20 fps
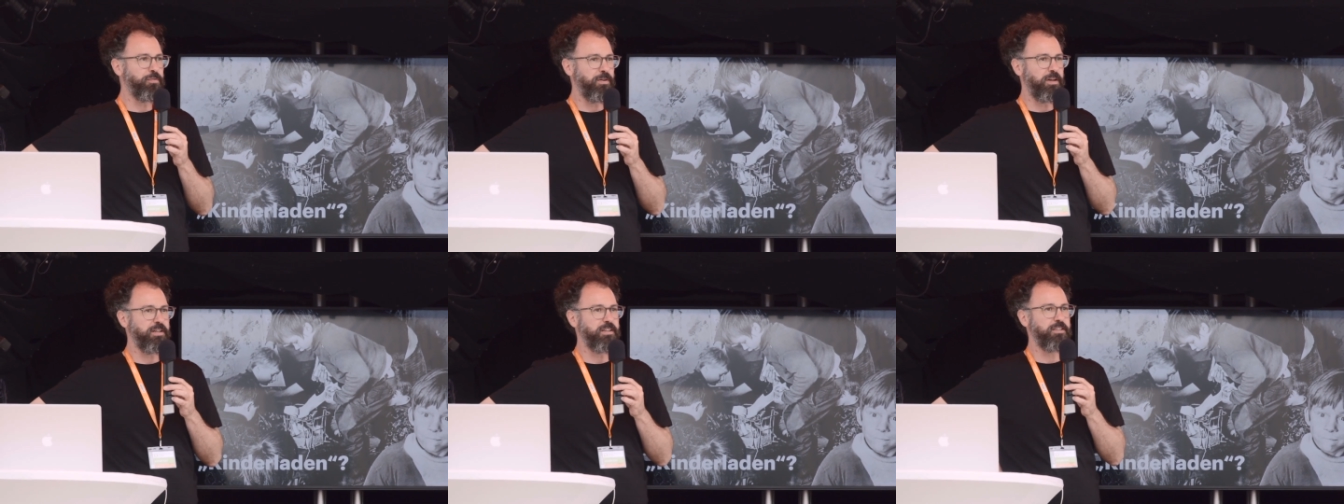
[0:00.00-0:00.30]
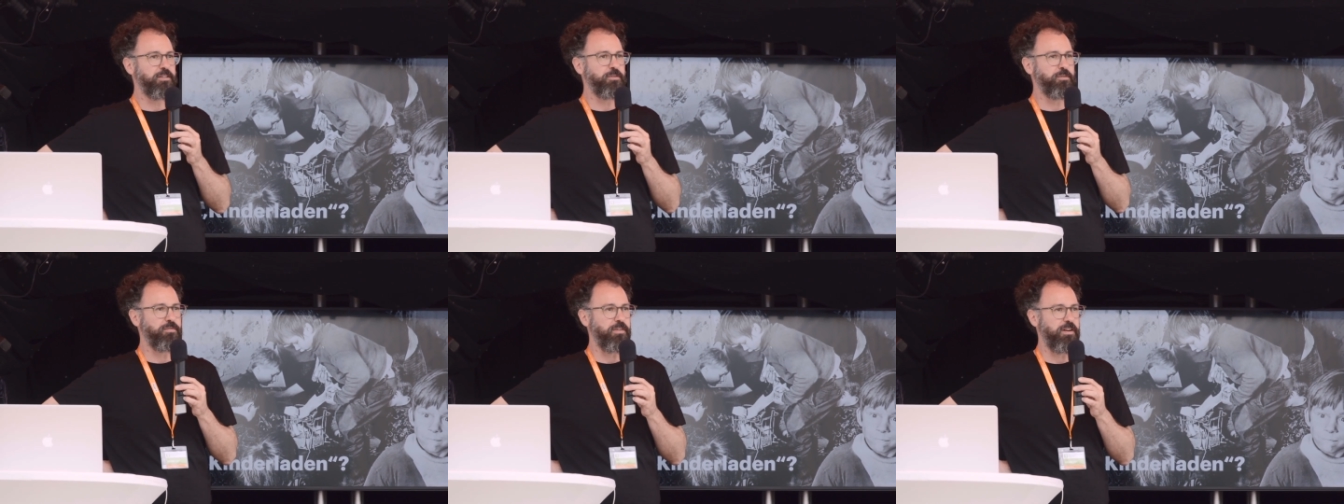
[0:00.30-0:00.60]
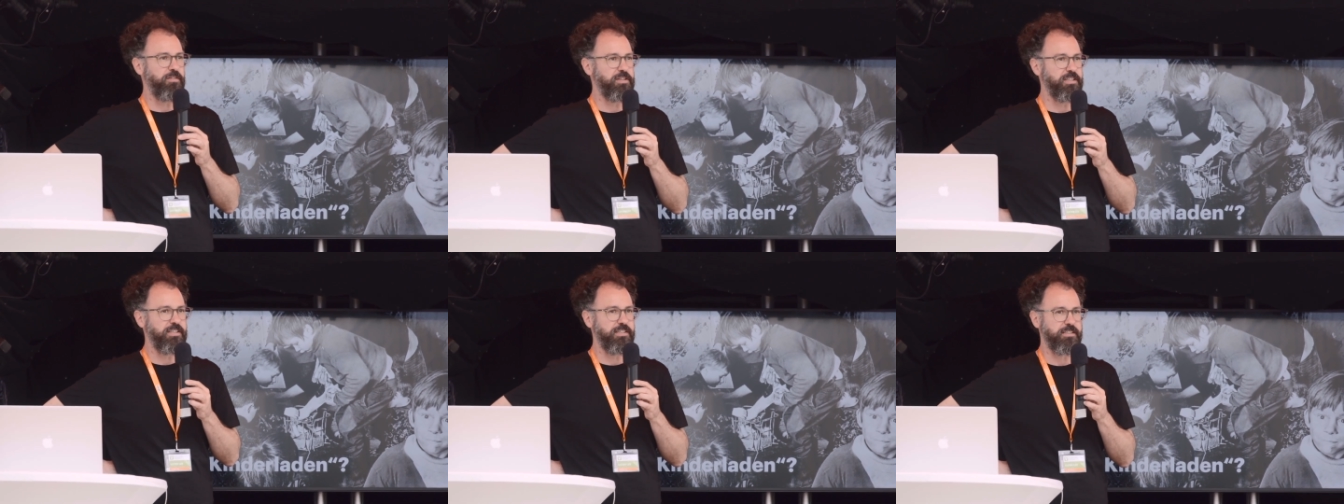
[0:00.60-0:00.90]
fanden,
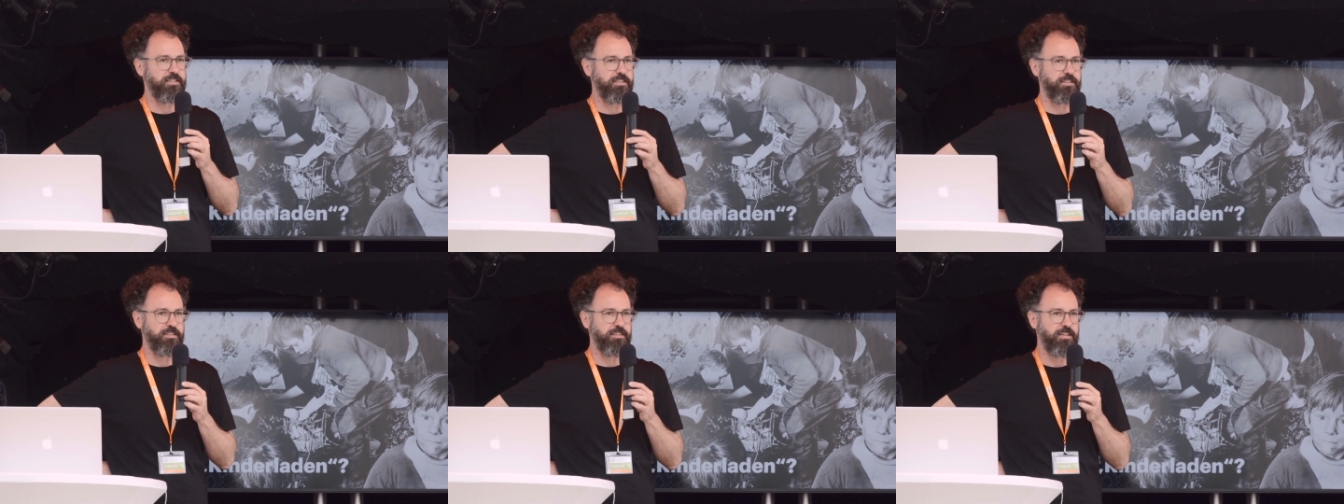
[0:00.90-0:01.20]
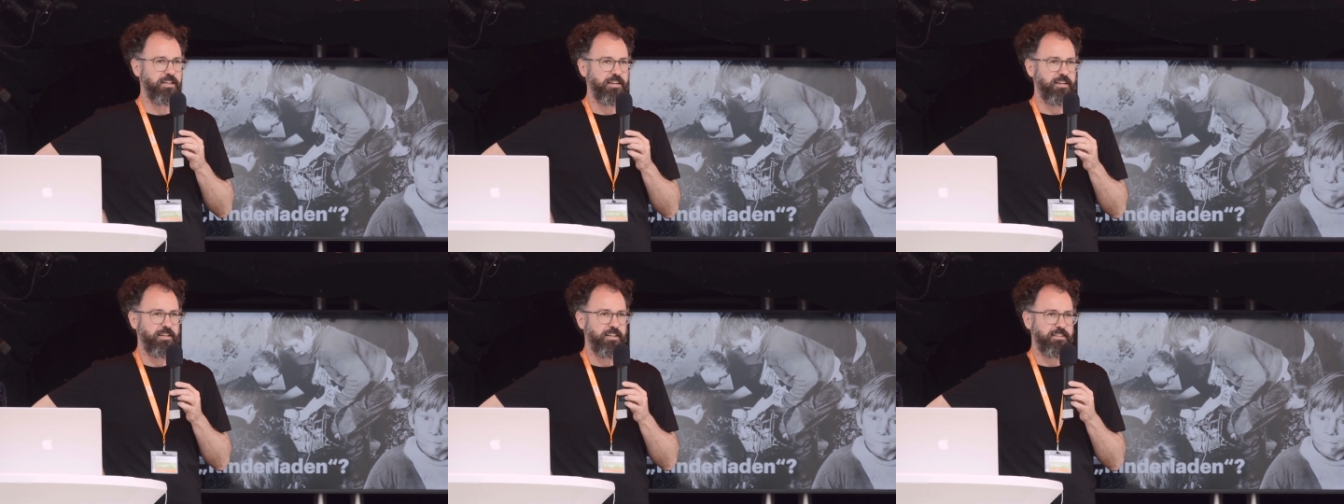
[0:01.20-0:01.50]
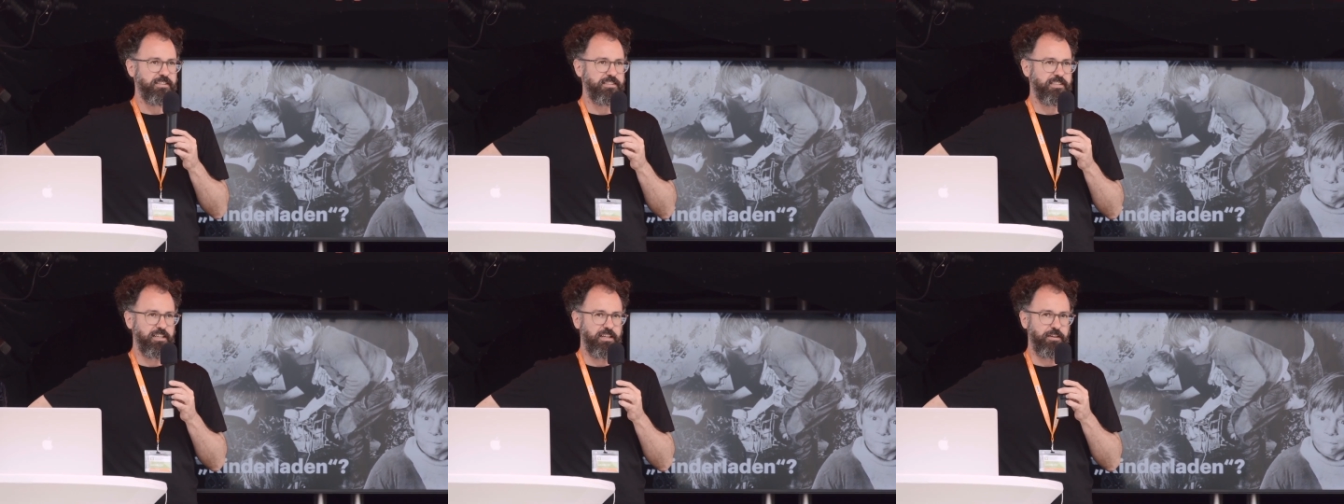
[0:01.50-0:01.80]
weil wir diese,
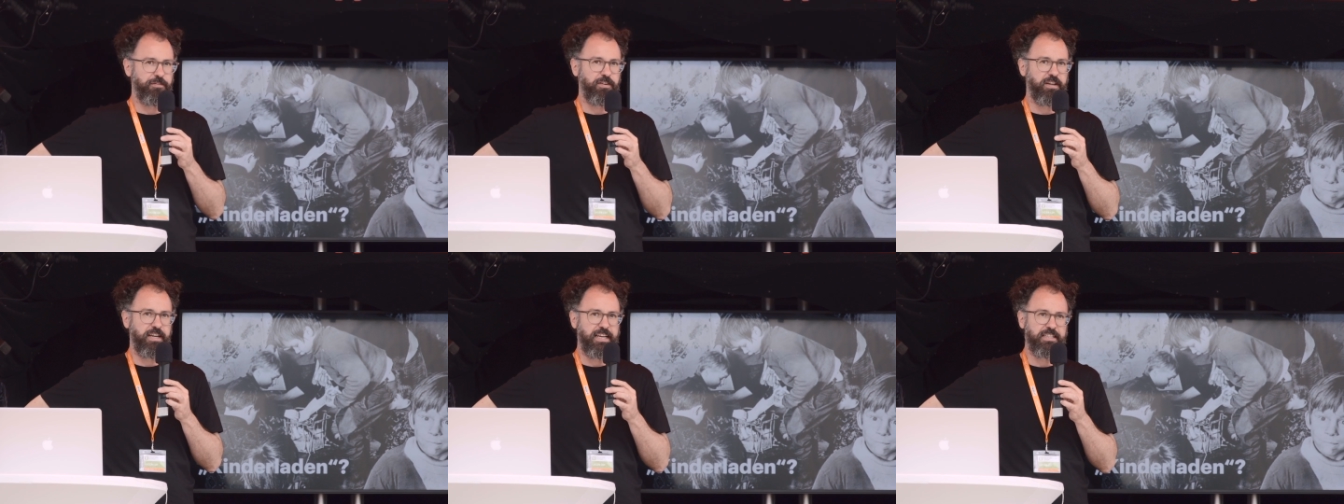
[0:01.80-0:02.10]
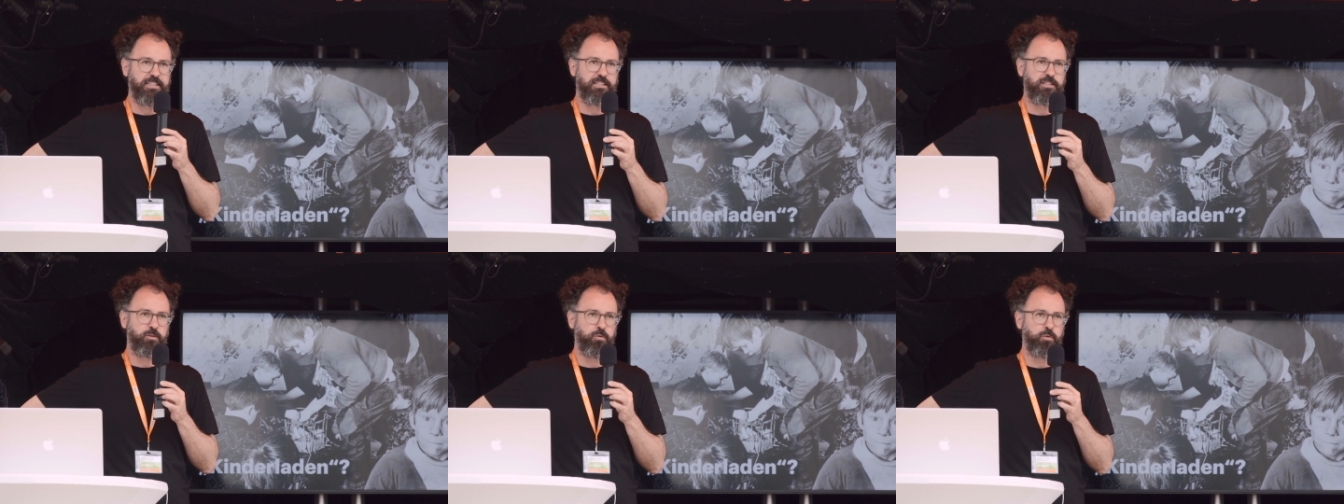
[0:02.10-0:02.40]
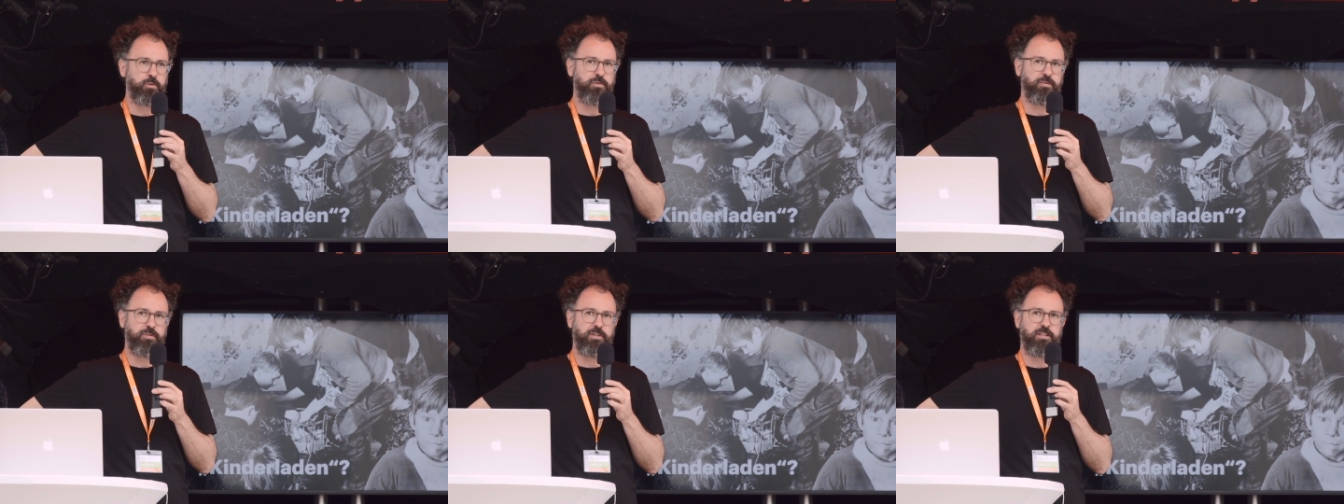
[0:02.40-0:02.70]
diese Referenz
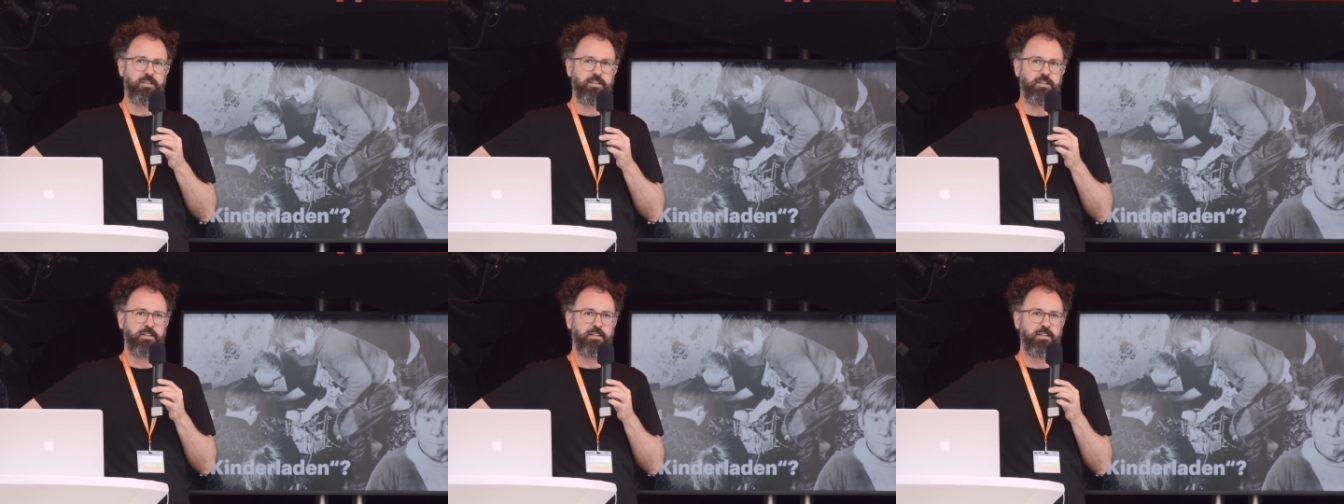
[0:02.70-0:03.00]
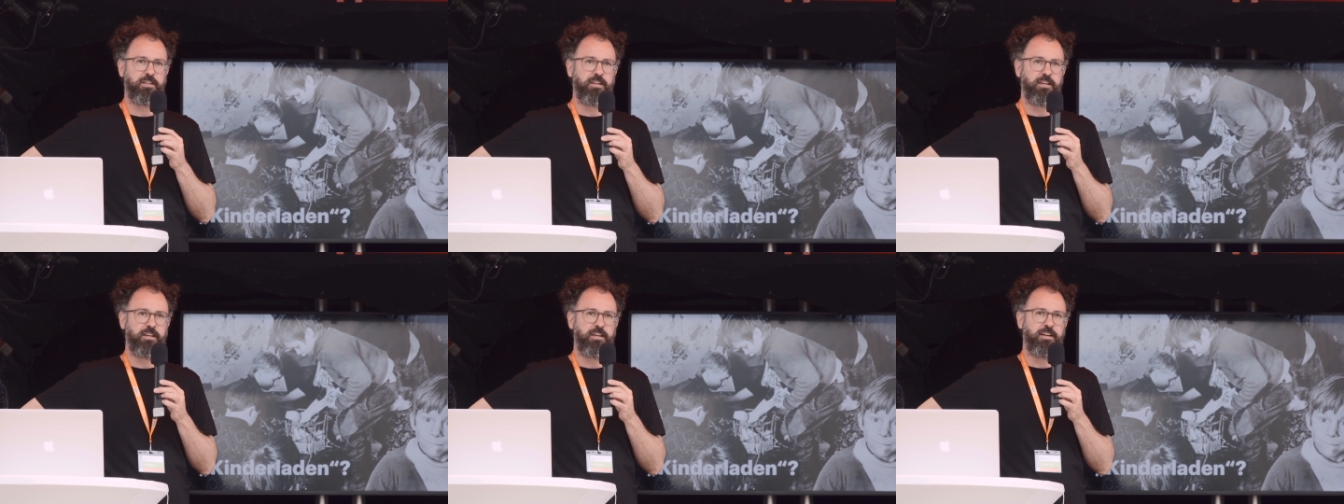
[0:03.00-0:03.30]
gut finden.